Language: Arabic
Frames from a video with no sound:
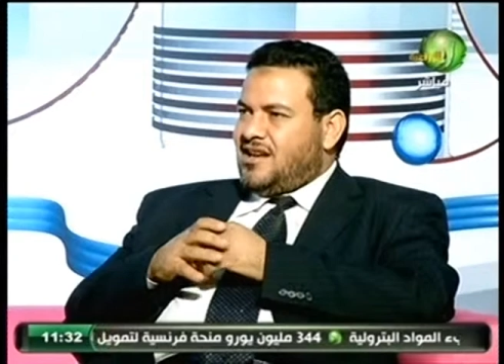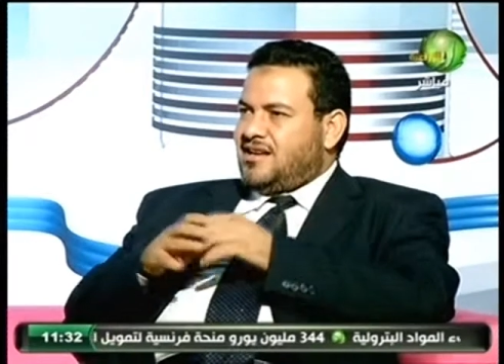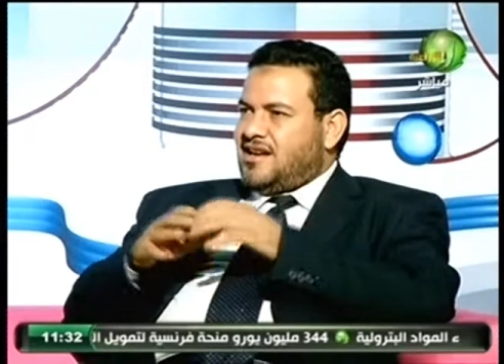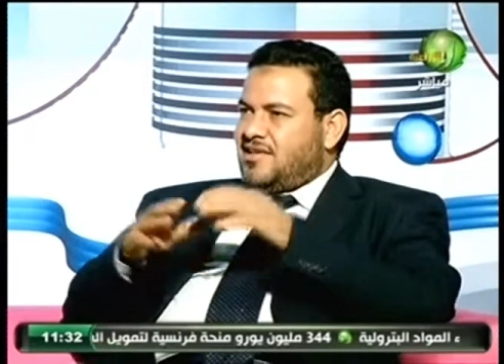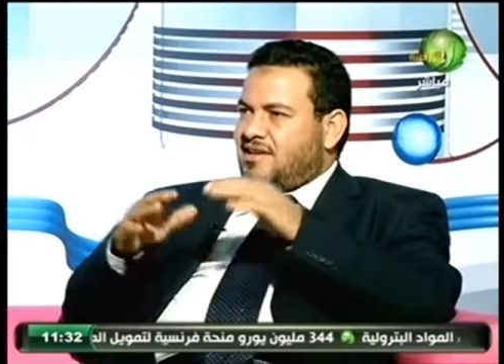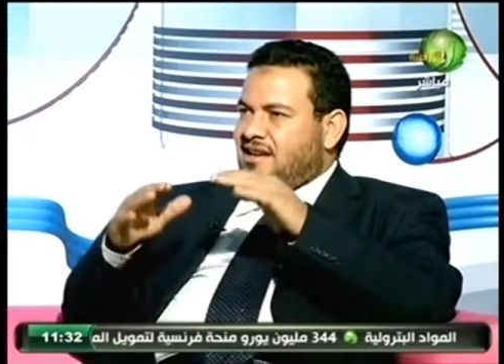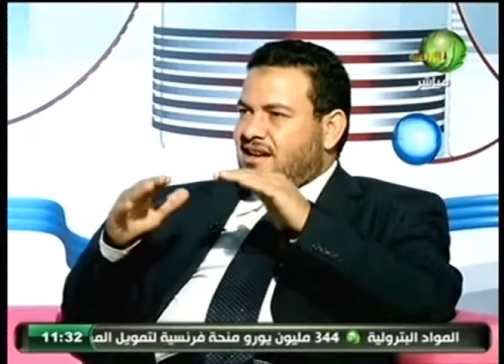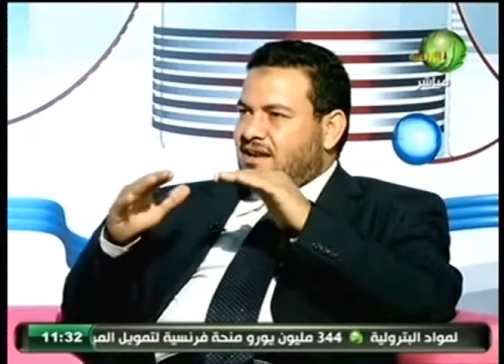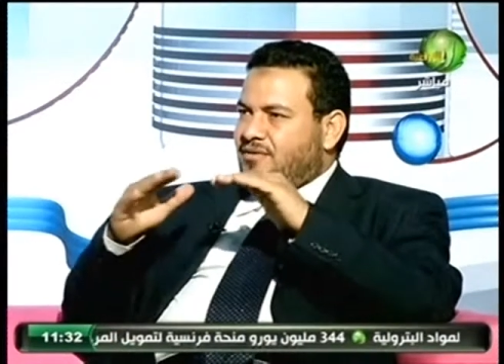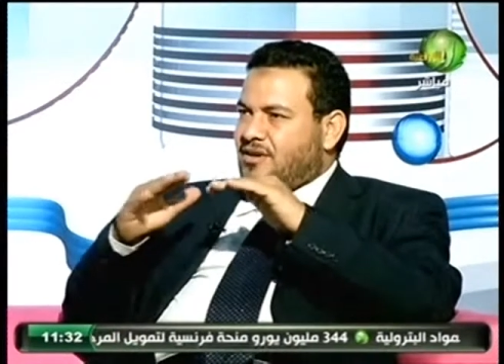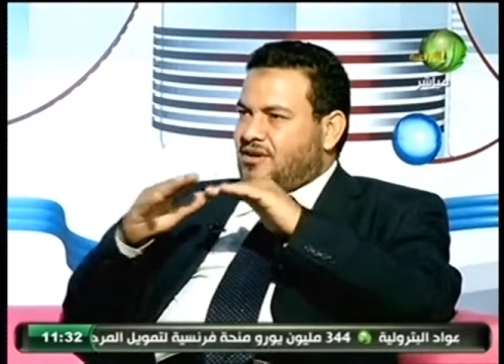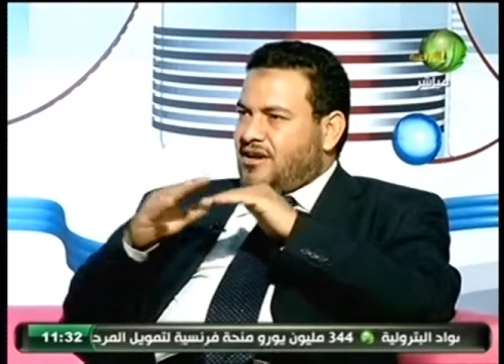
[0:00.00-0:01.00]
نازل هنا
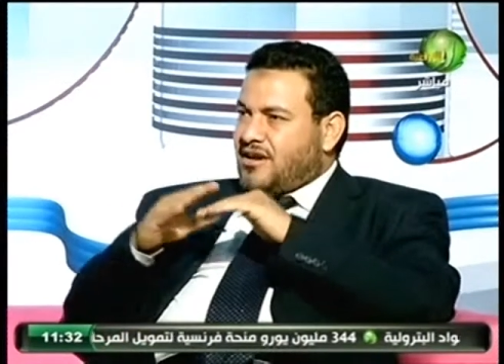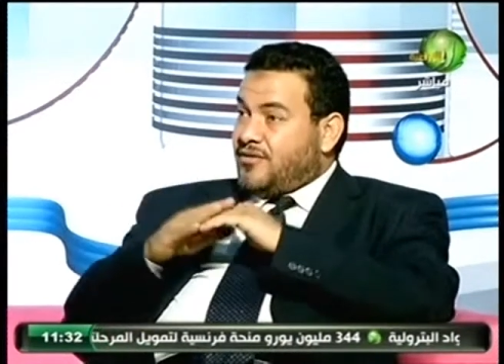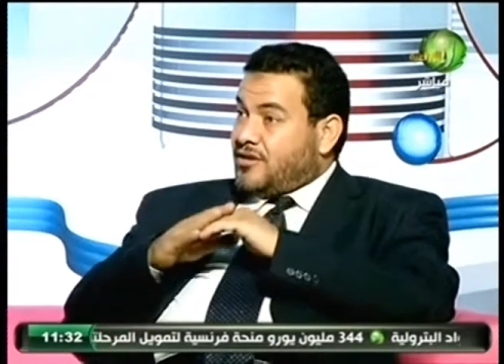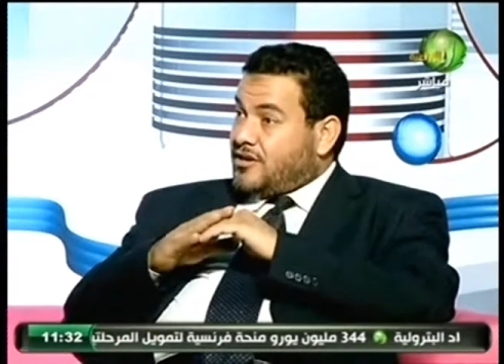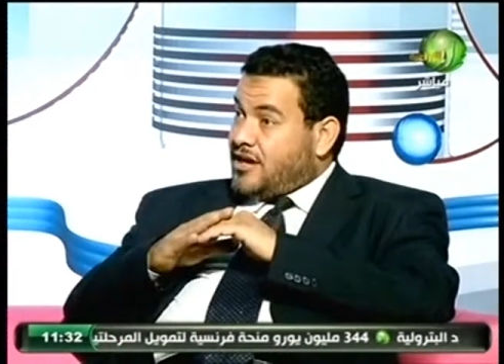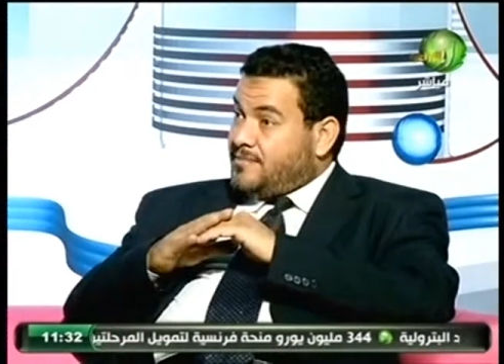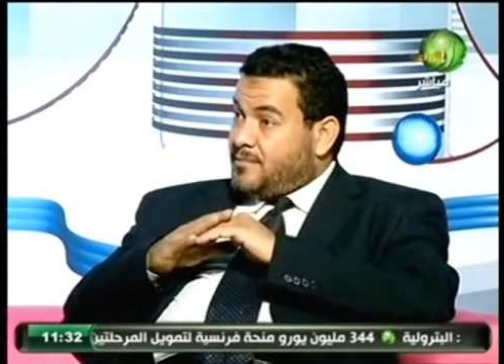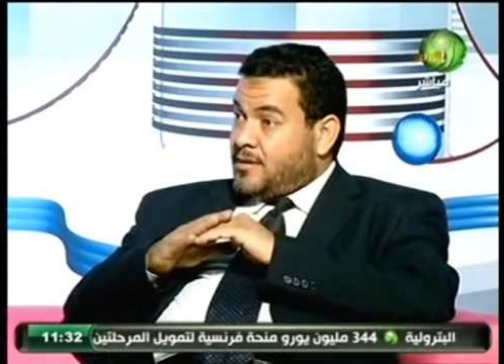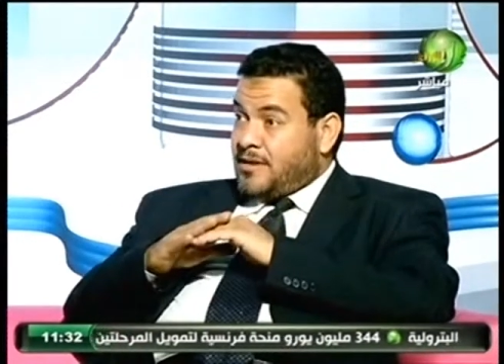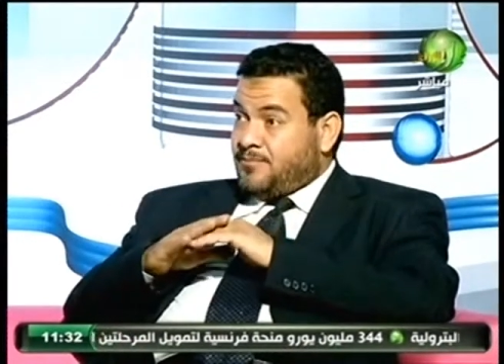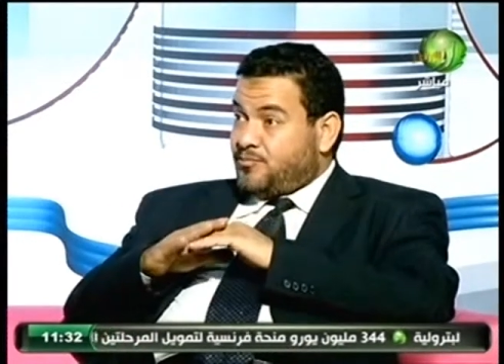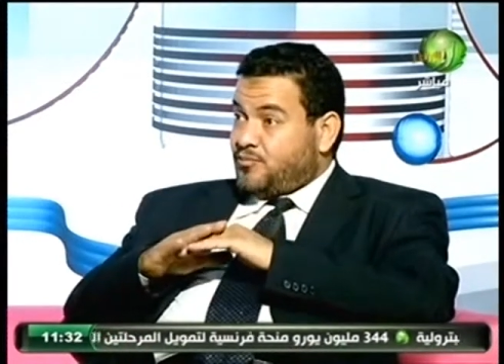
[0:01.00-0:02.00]
في القاهره في
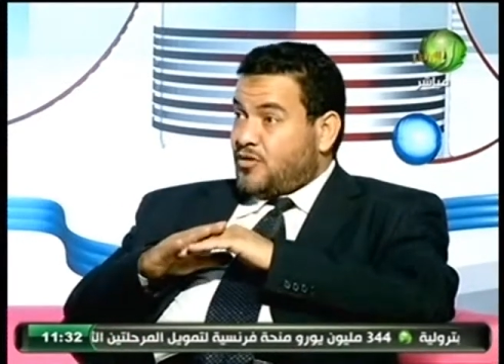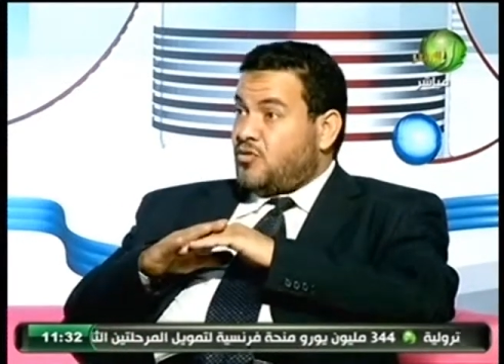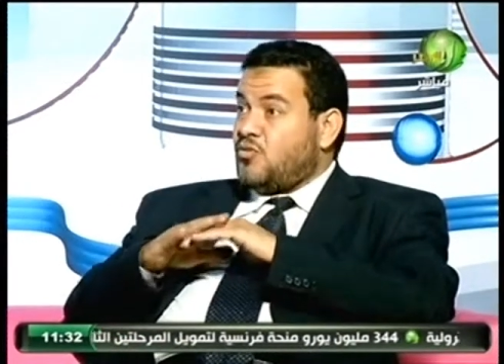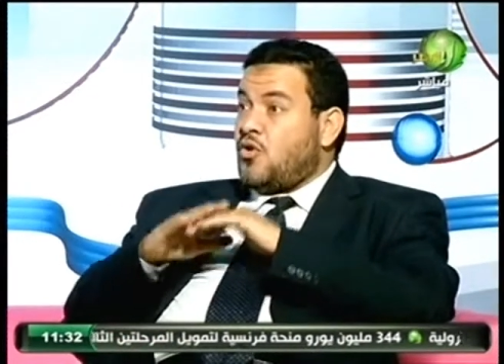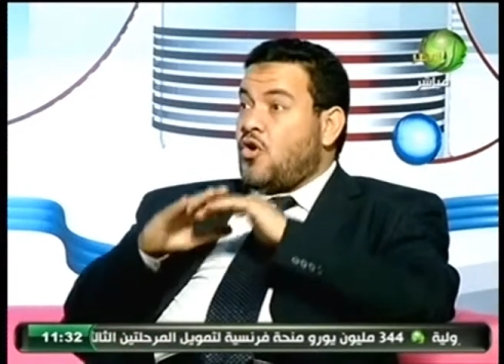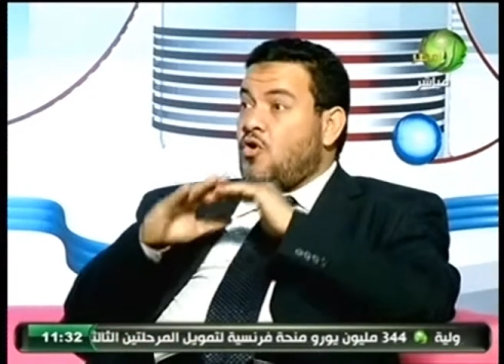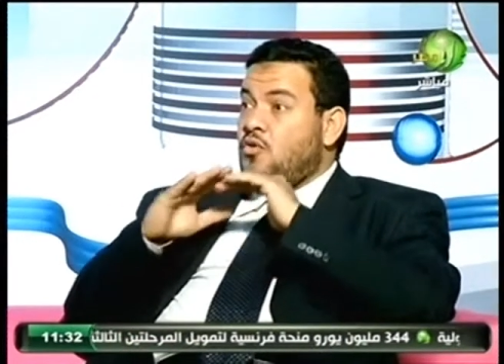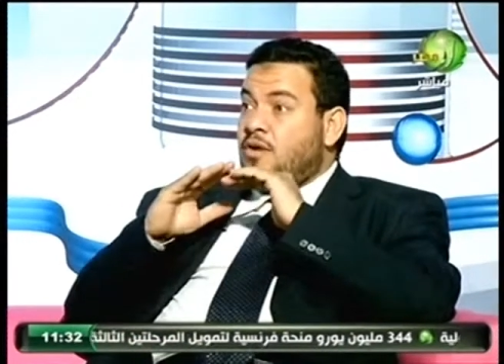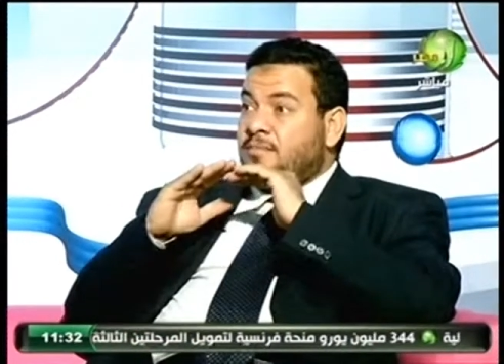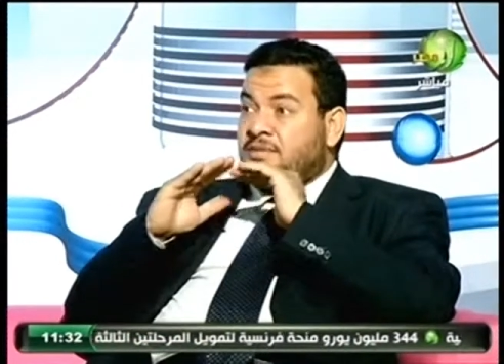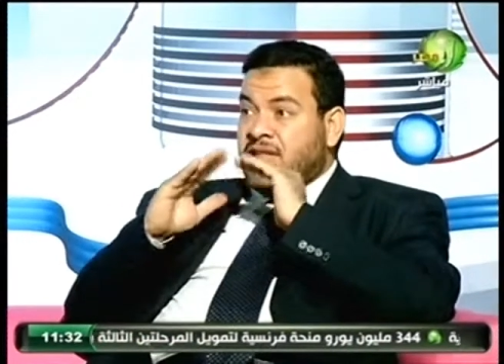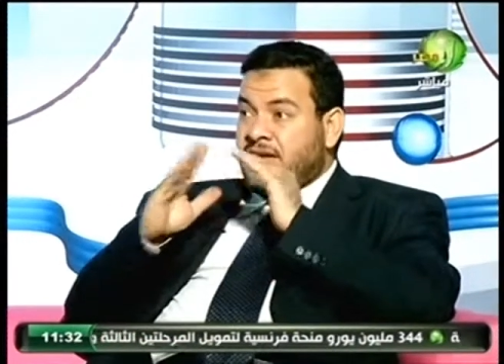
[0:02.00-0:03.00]
القايمه وهو
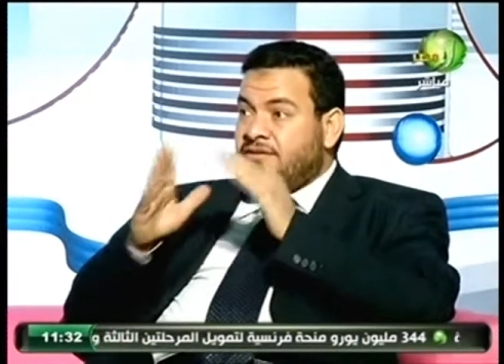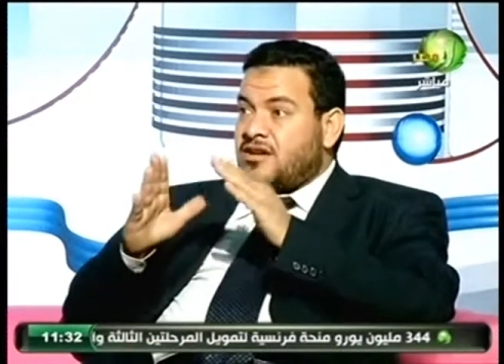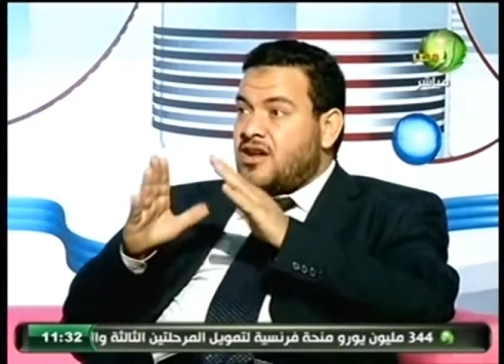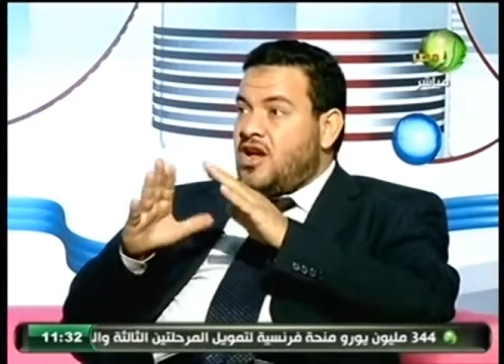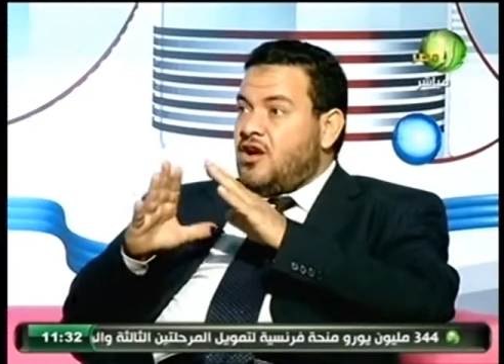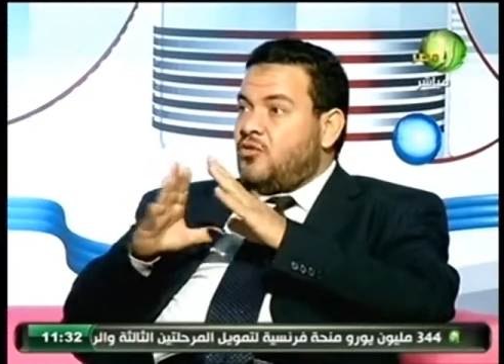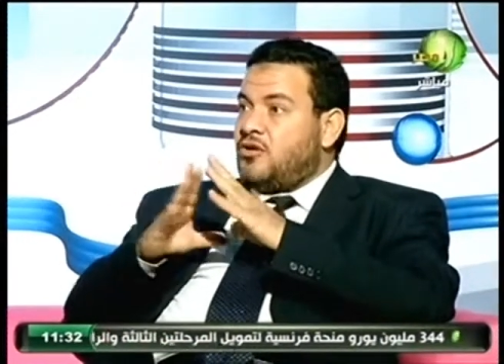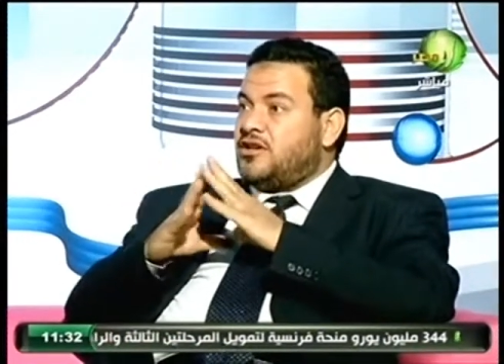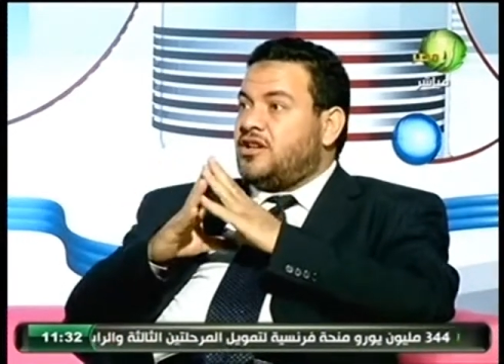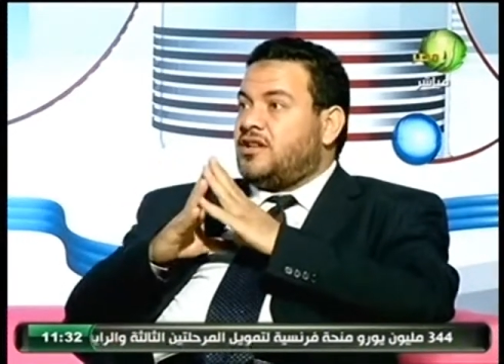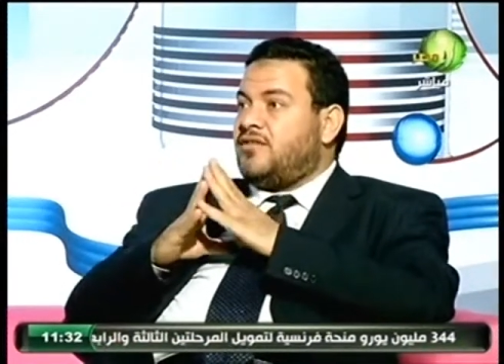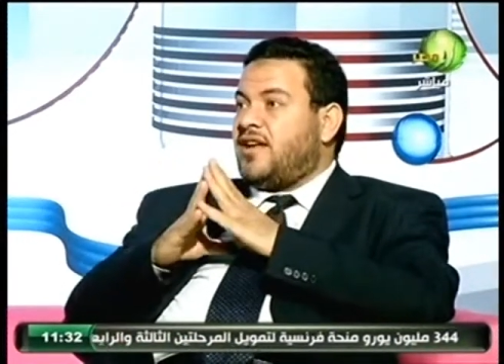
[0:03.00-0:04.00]
مسافر
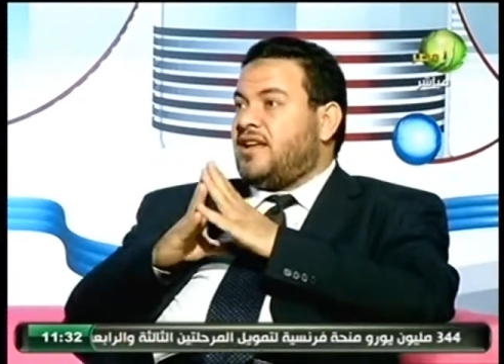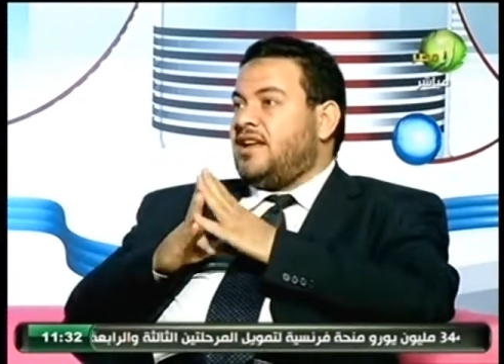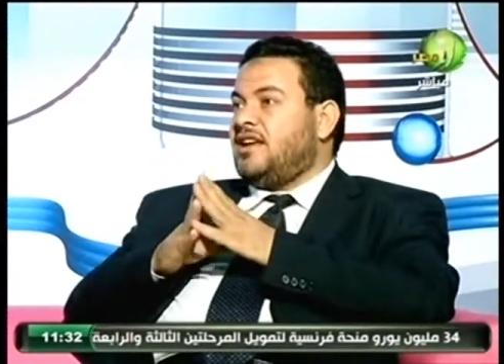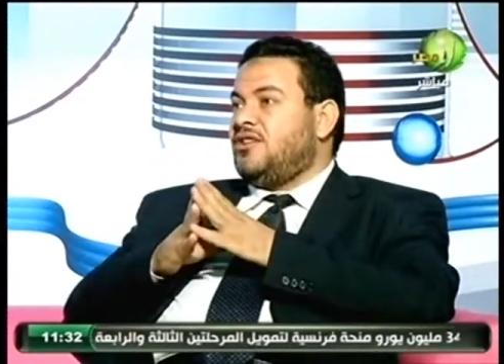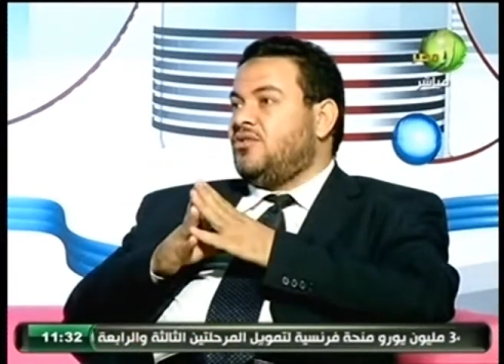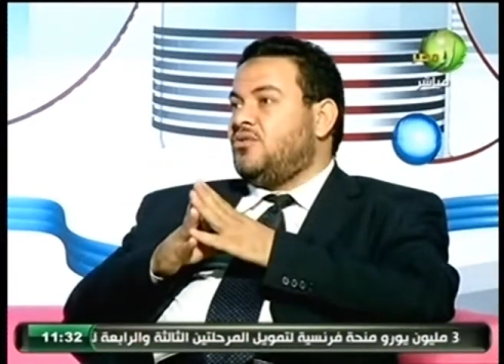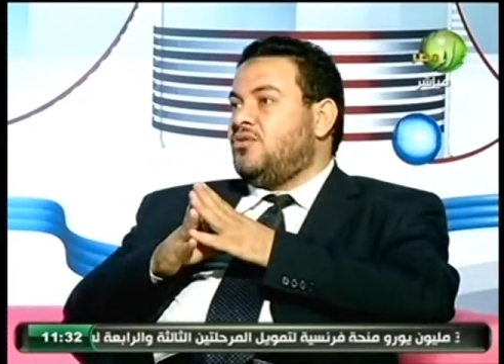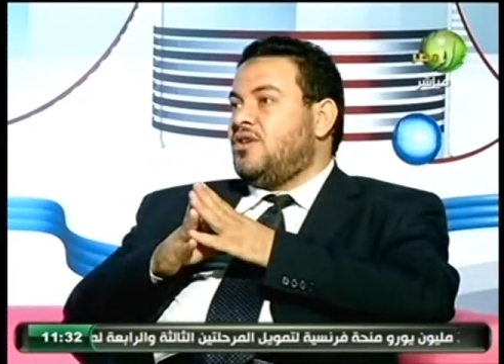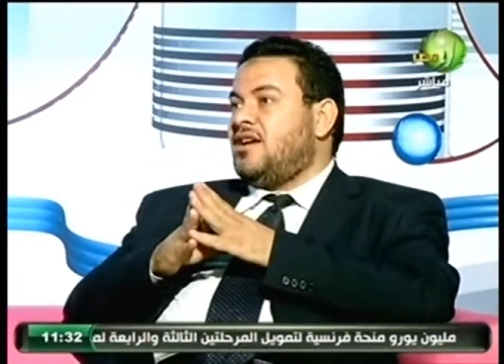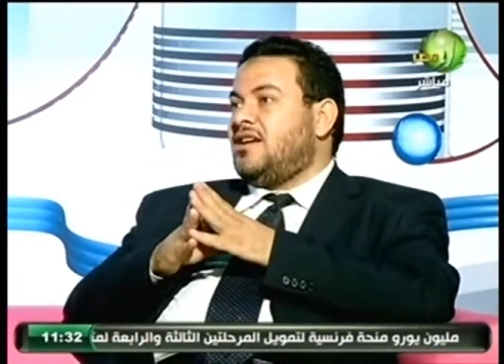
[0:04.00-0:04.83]
وتتفاجئ انه